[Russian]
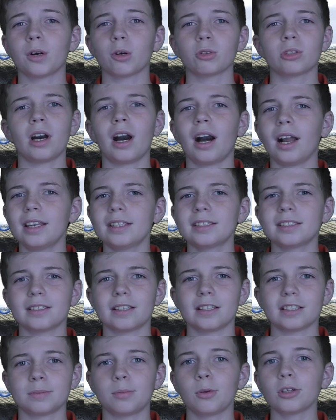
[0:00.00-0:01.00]
ворот
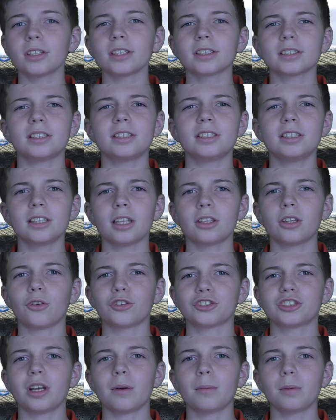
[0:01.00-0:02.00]
Алисона сборная Аргентина
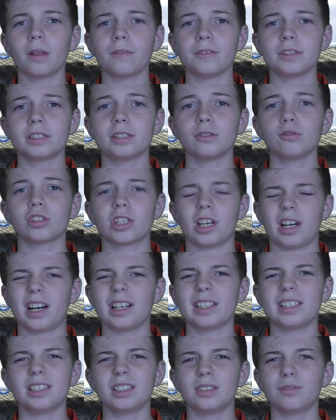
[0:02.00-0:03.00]
должна была вести уже
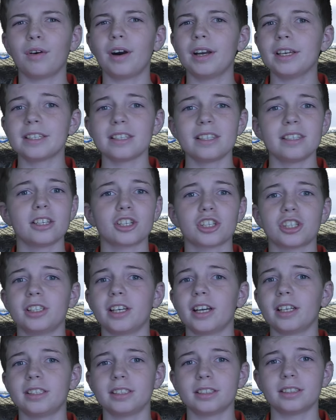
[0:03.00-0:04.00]
1-2, если даже
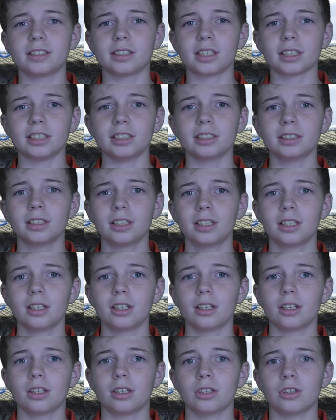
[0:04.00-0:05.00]
не 1-3.
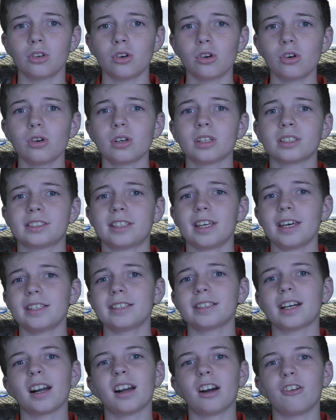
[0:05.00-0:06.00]
Но,
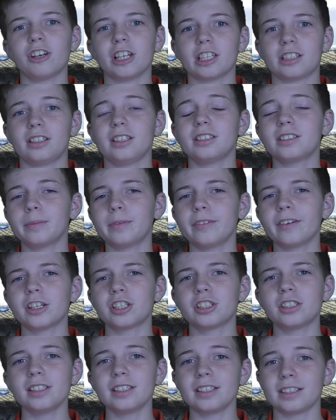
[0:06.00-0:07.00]
знаете, как говорят, не
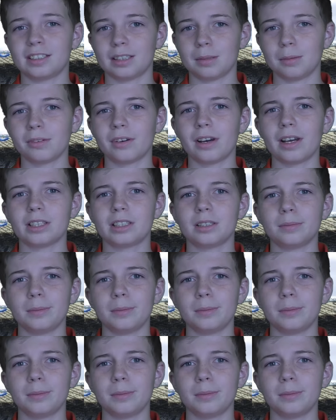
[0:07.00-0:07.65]
забиваешь ты, забивает